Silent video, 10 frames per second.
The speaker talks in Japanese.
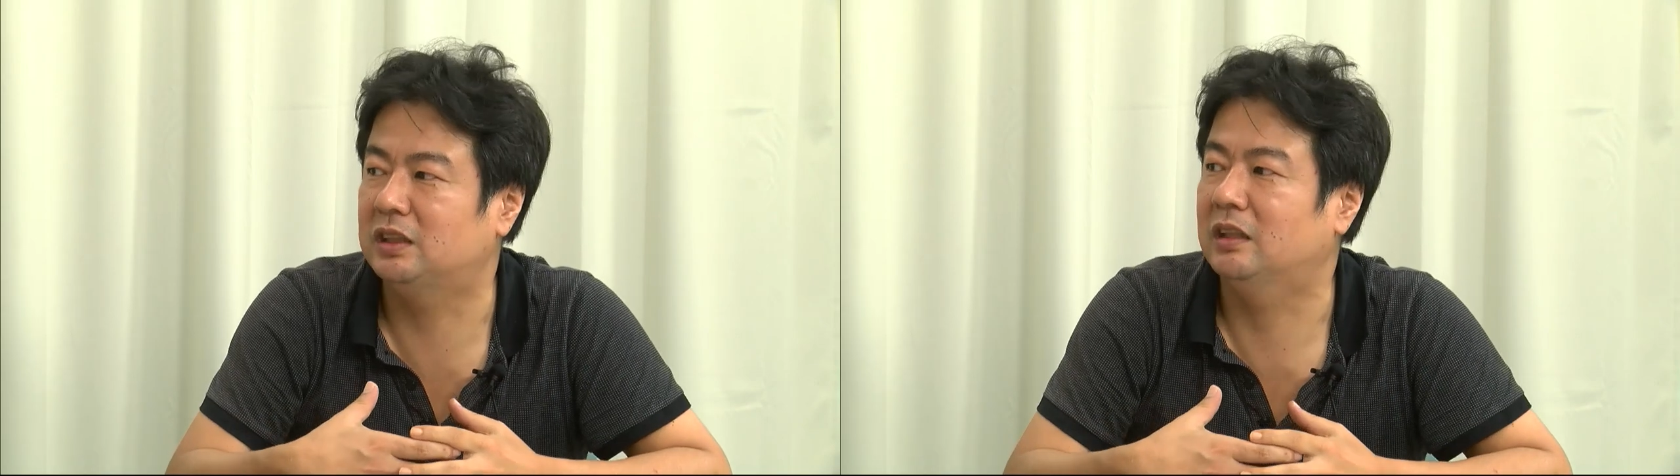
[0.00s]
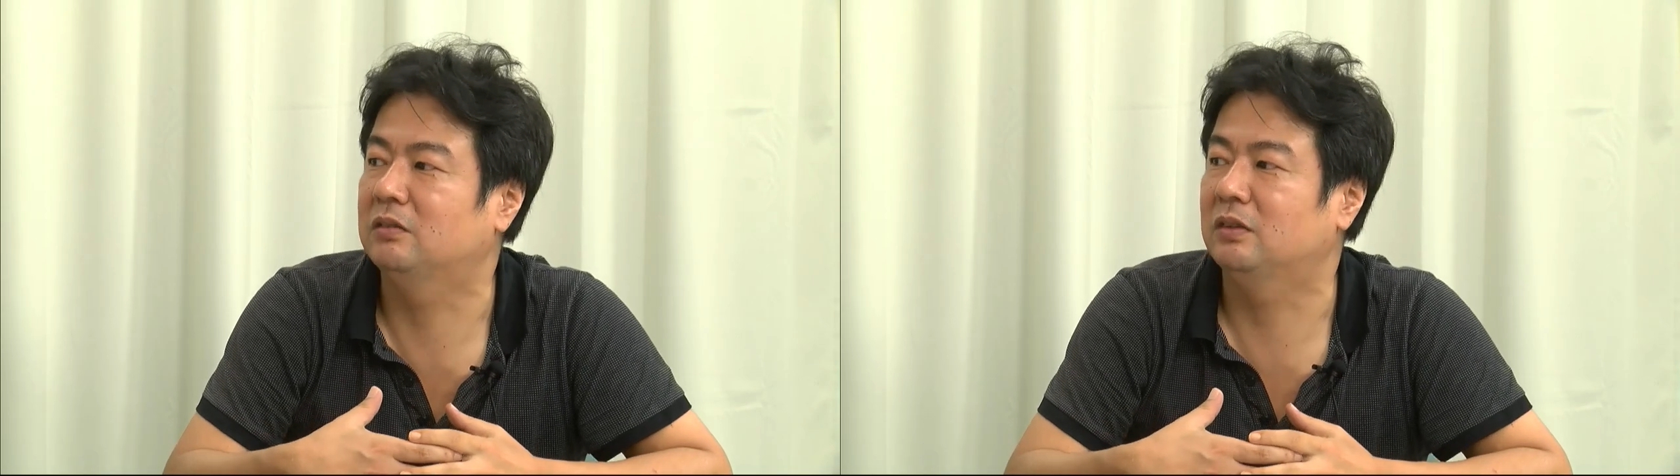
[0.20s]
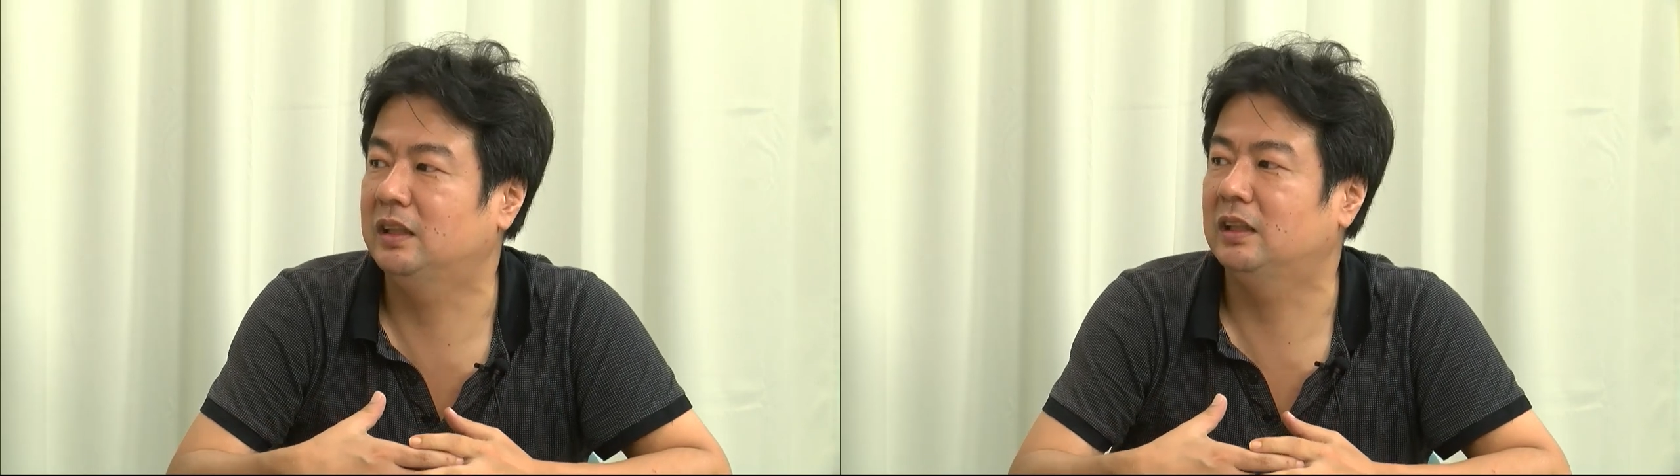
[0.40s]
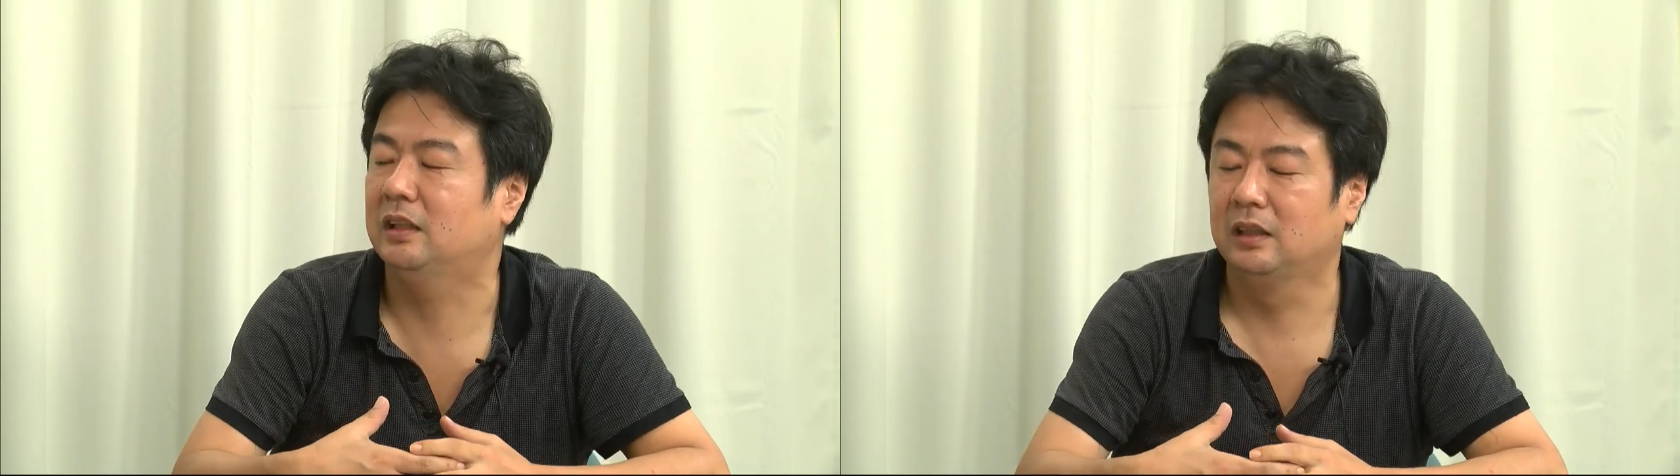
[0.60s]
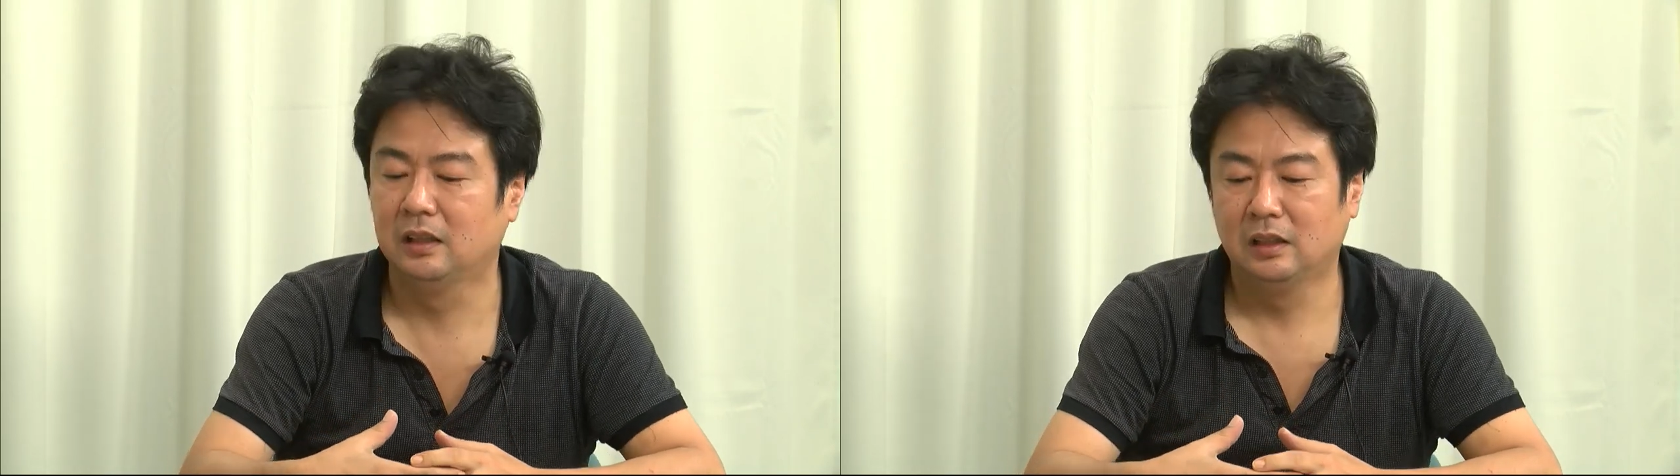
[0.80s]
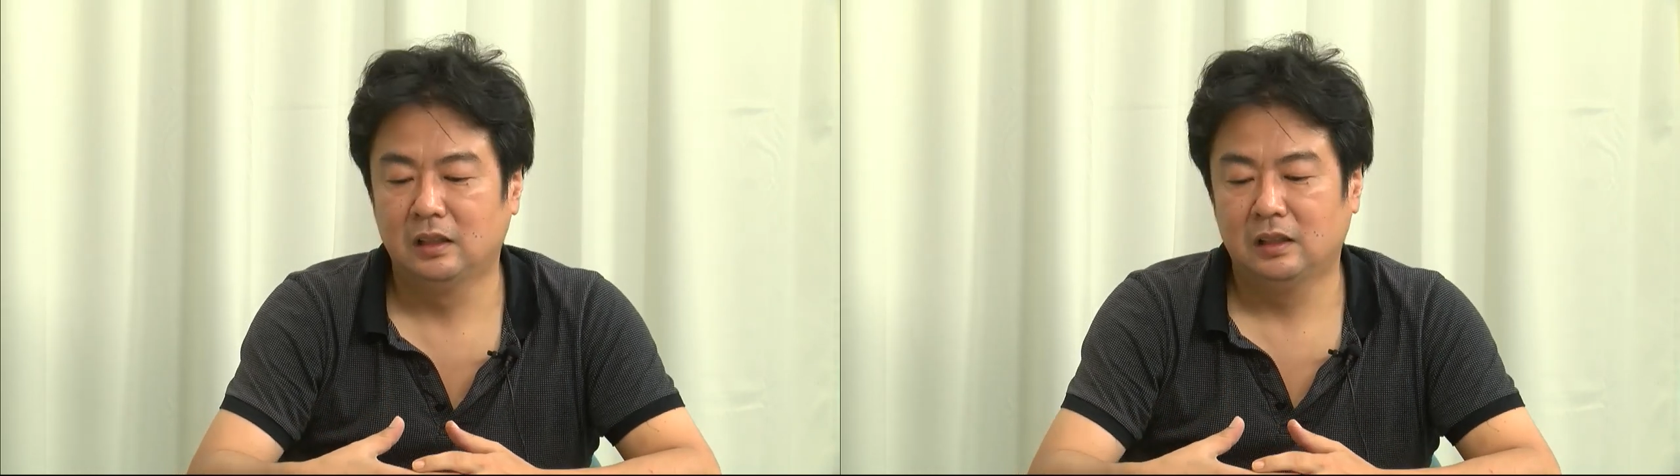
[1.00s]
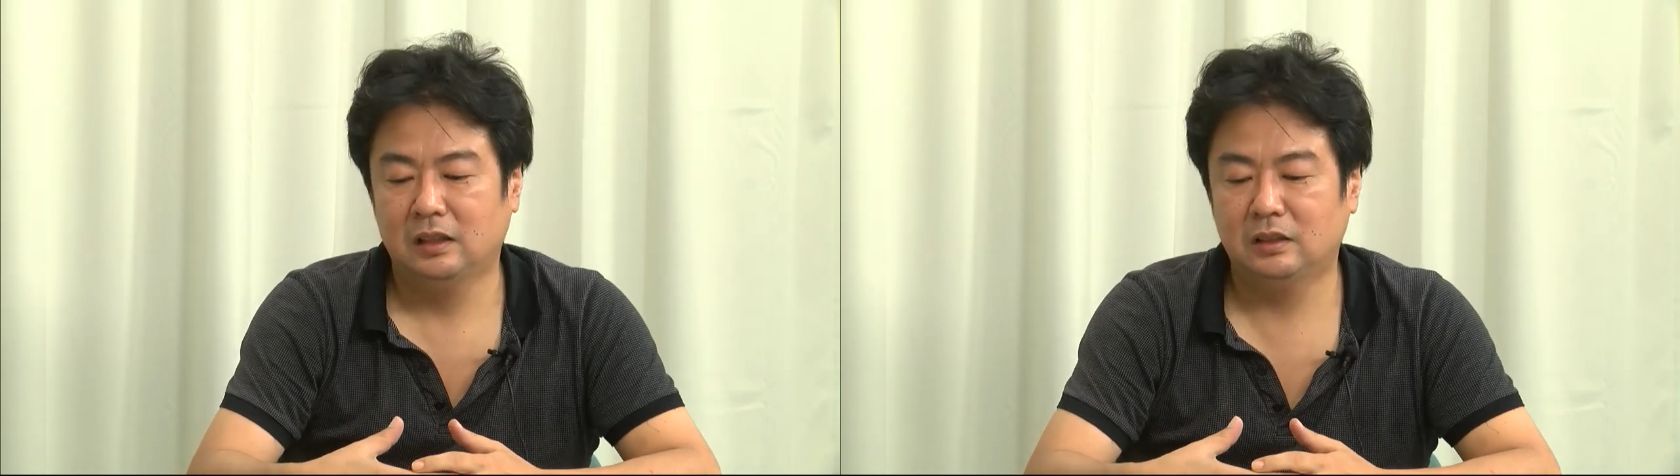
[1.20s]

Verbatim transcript: ちゃうのでえー、